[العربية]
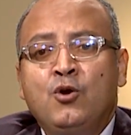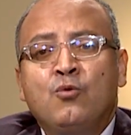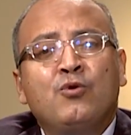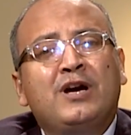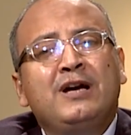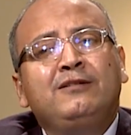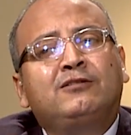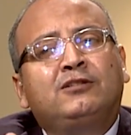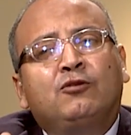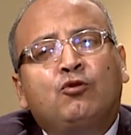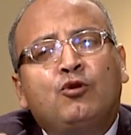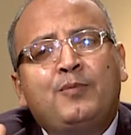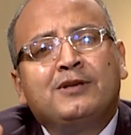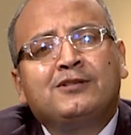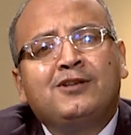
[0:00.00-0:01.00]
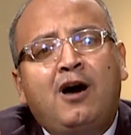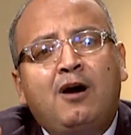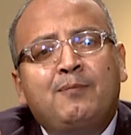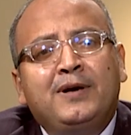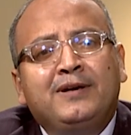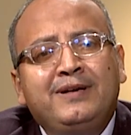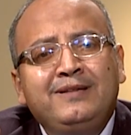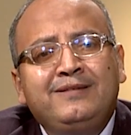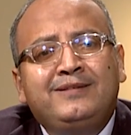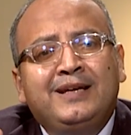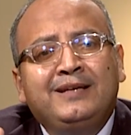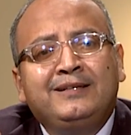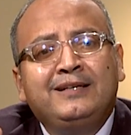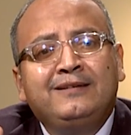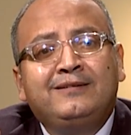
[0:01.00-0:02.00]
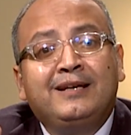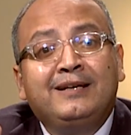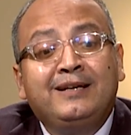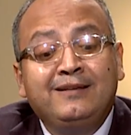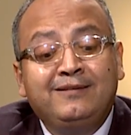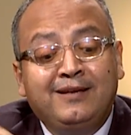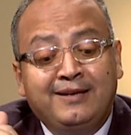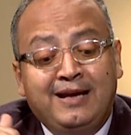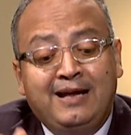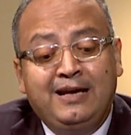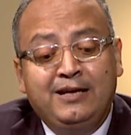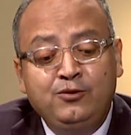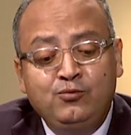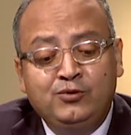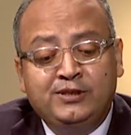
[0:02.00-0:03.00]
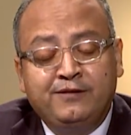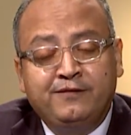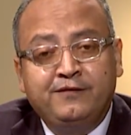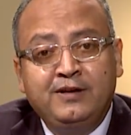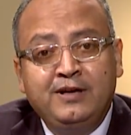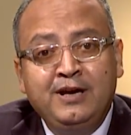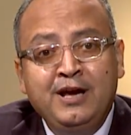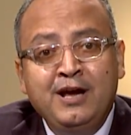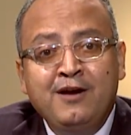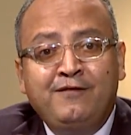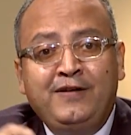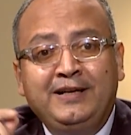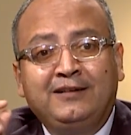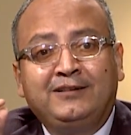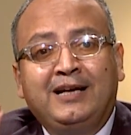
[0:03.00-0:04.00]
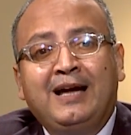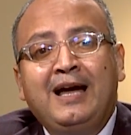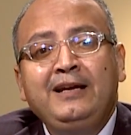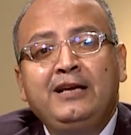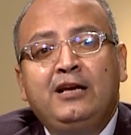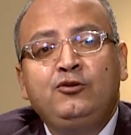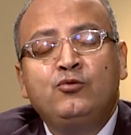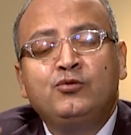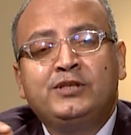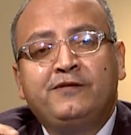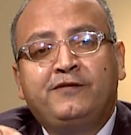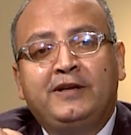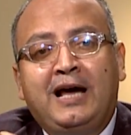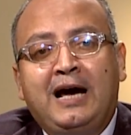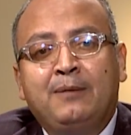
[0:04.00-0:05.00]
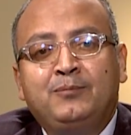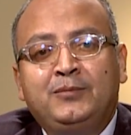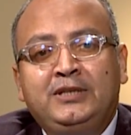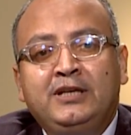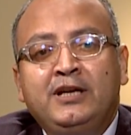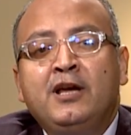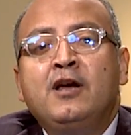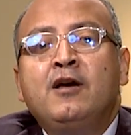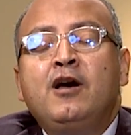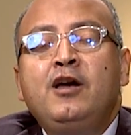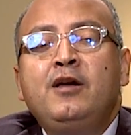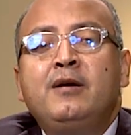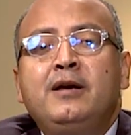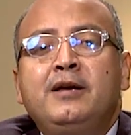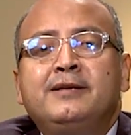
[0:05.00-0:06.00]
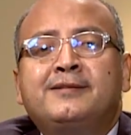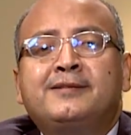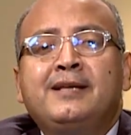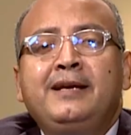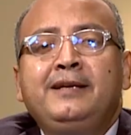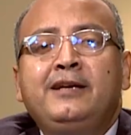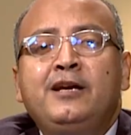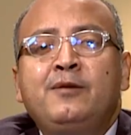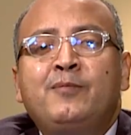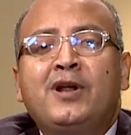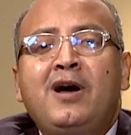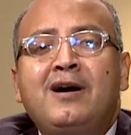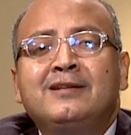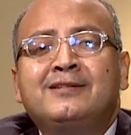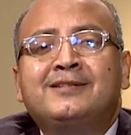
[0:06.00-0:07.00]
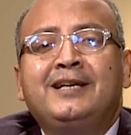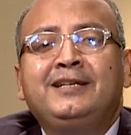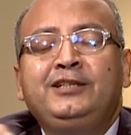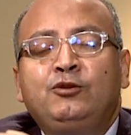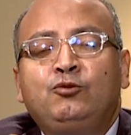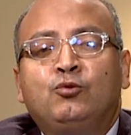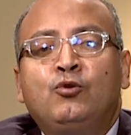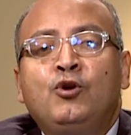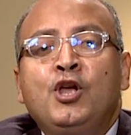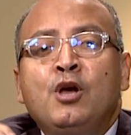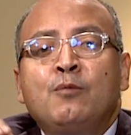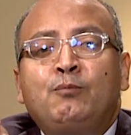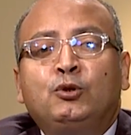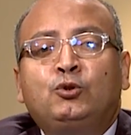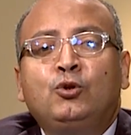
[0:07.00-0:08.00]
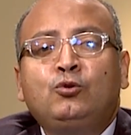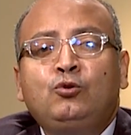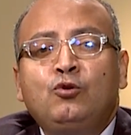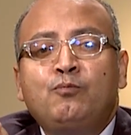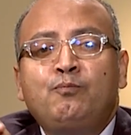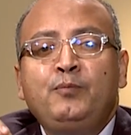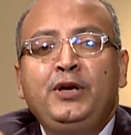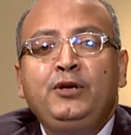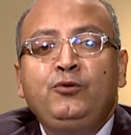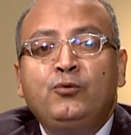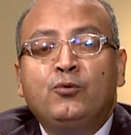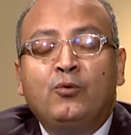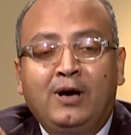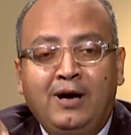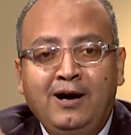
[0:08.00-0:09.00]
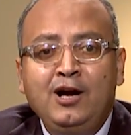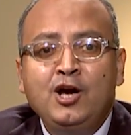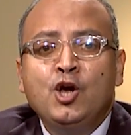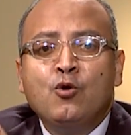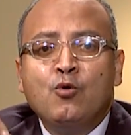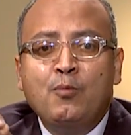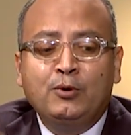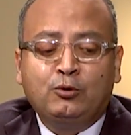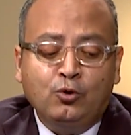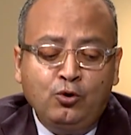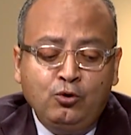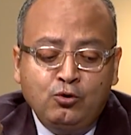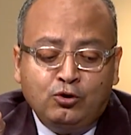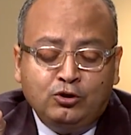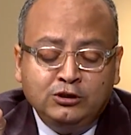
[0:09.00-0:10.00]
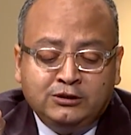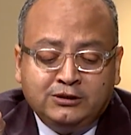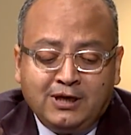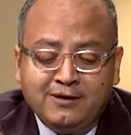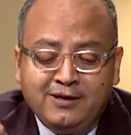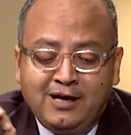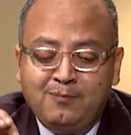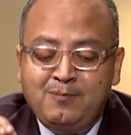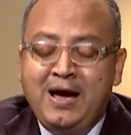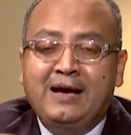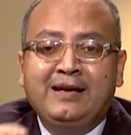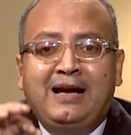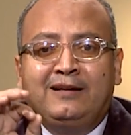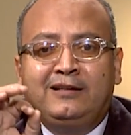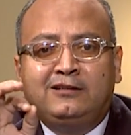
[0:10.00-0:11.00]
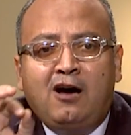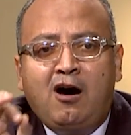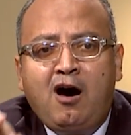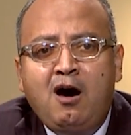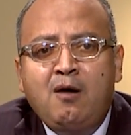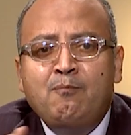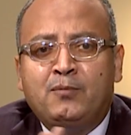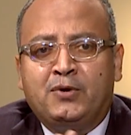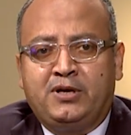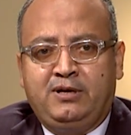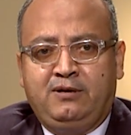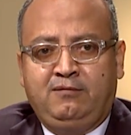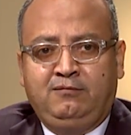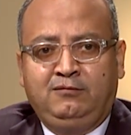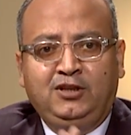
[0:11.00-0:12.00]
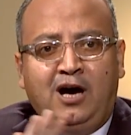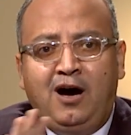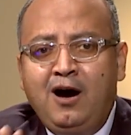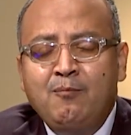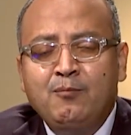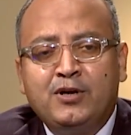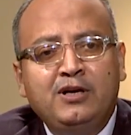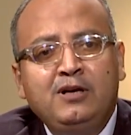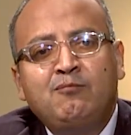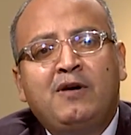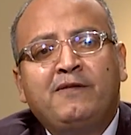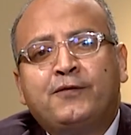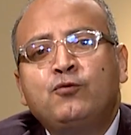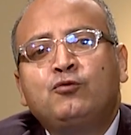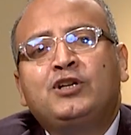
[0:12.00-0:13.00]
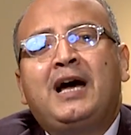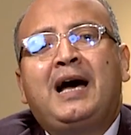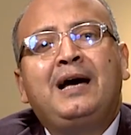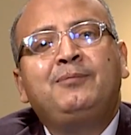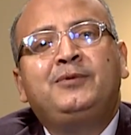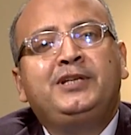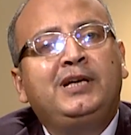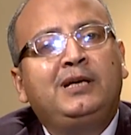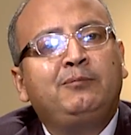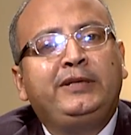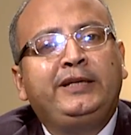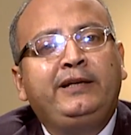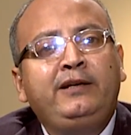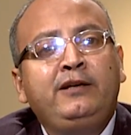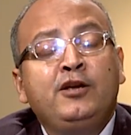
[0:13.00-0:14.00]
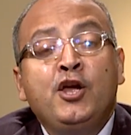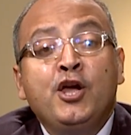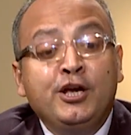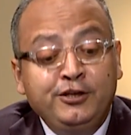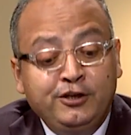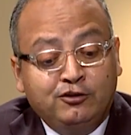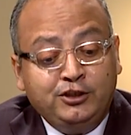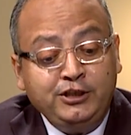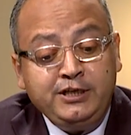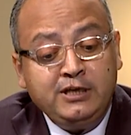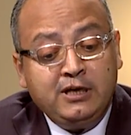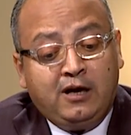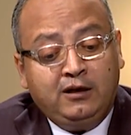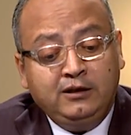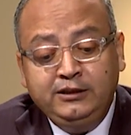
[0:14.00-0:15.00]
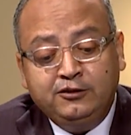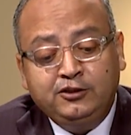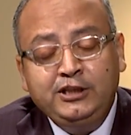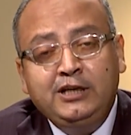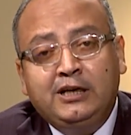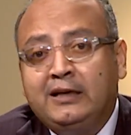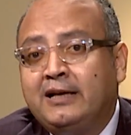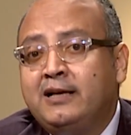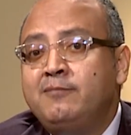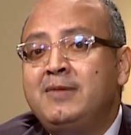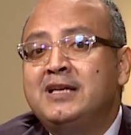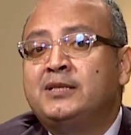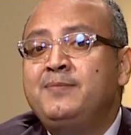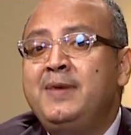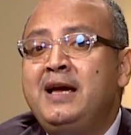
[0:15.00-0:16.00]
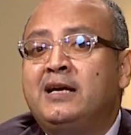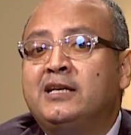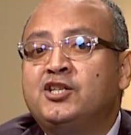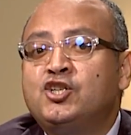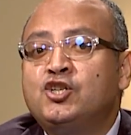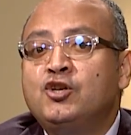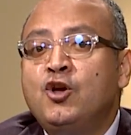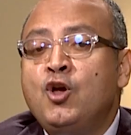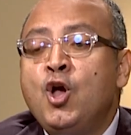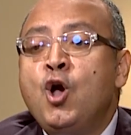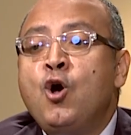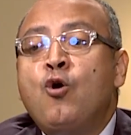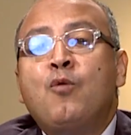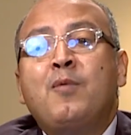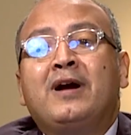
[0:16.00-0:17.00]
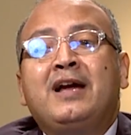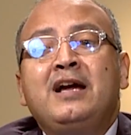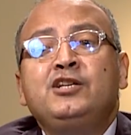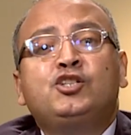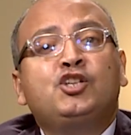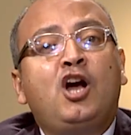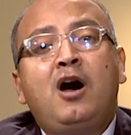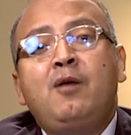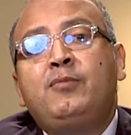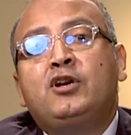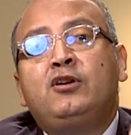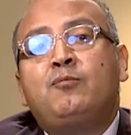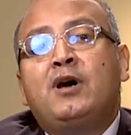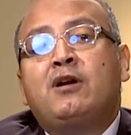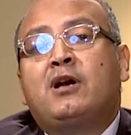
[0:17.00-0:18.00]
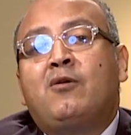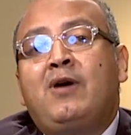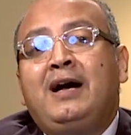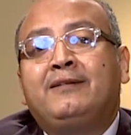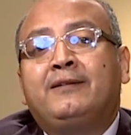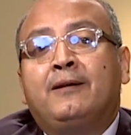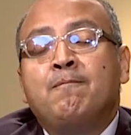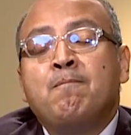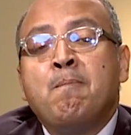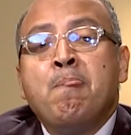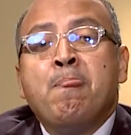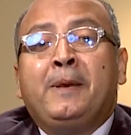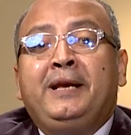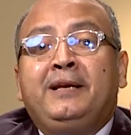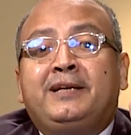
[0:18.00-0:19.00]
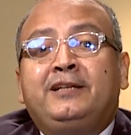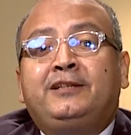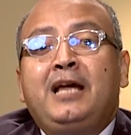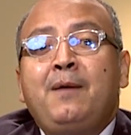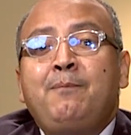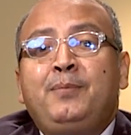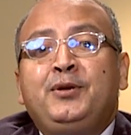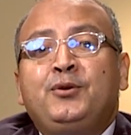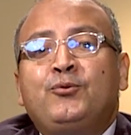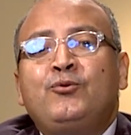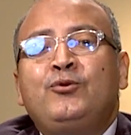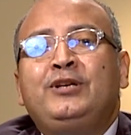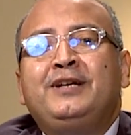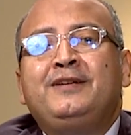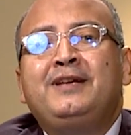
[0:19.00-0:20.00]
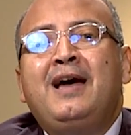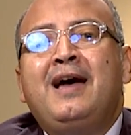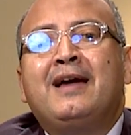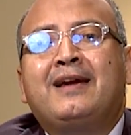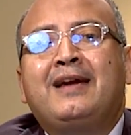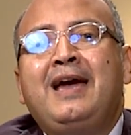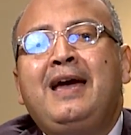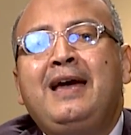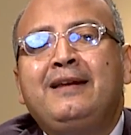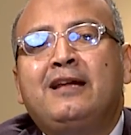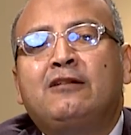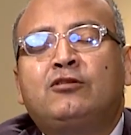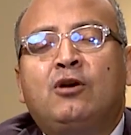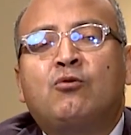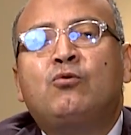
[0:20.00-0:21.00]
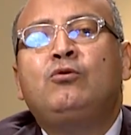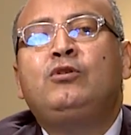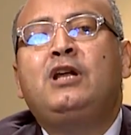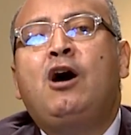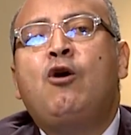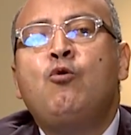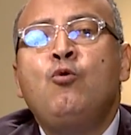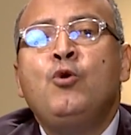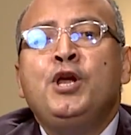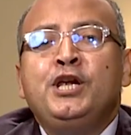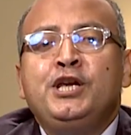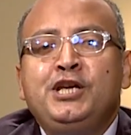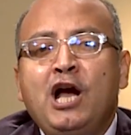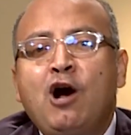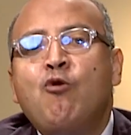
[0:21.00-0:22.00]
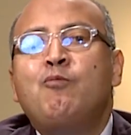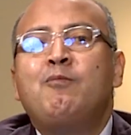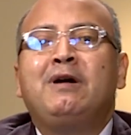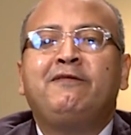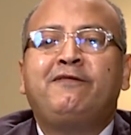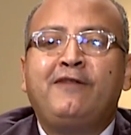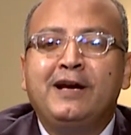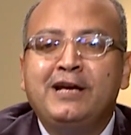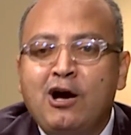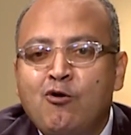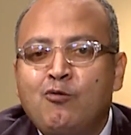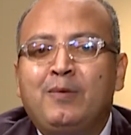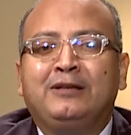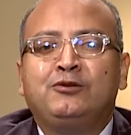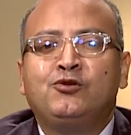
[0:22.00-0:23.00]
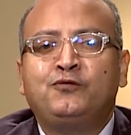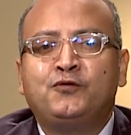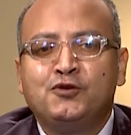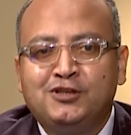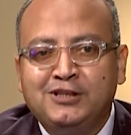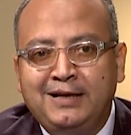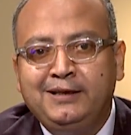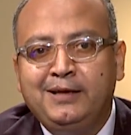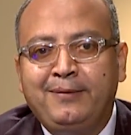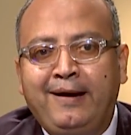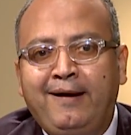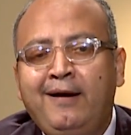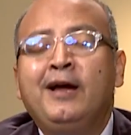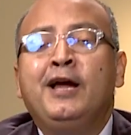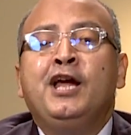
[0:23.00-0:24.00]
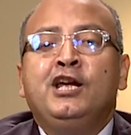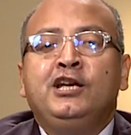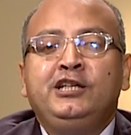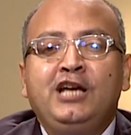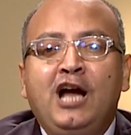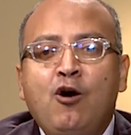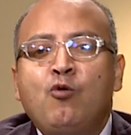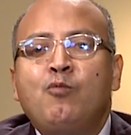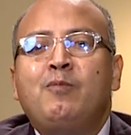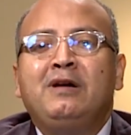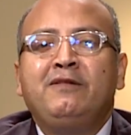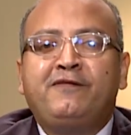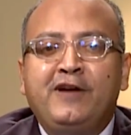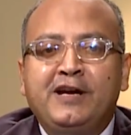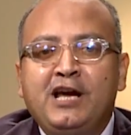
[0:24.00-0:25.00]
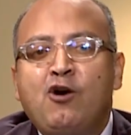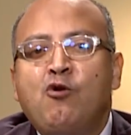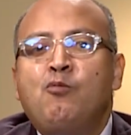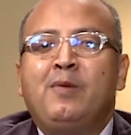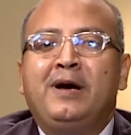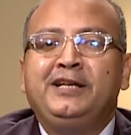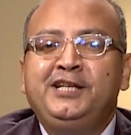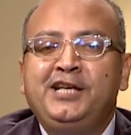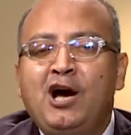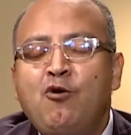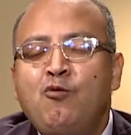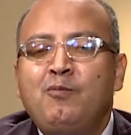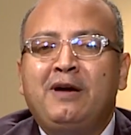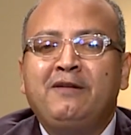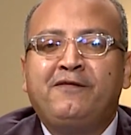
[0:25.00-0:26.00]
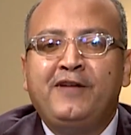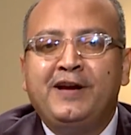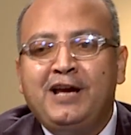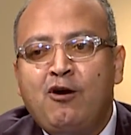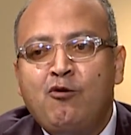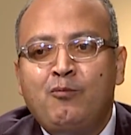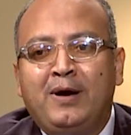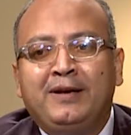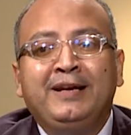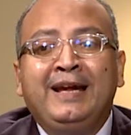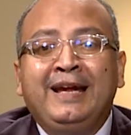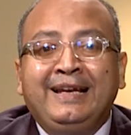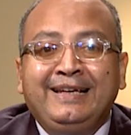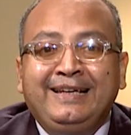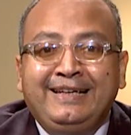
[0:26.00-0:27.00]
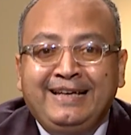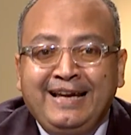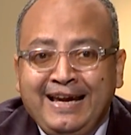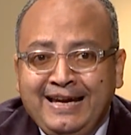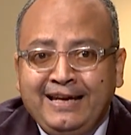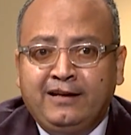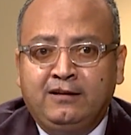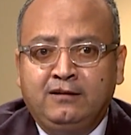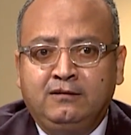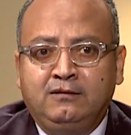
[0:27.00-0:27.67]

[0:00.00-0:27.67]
وكانت تجربة صعبة جدا جدا جدا على يوسف فنتخيل يوسف العبد آه، سي امرأة سيده بتطلب منه ها وبتقول له اتجع معي يعني ده أمر ده أمر المفروض كعبد يعمل إيه؟ يطيع يطيع لكن ما سمعش وما كانش أمر المرة واحدة الكتاب بيقول إنها كانت تقول له يوما فيوما شوفوا الزن بقى يوما فيوما يوما فيوما ليه؟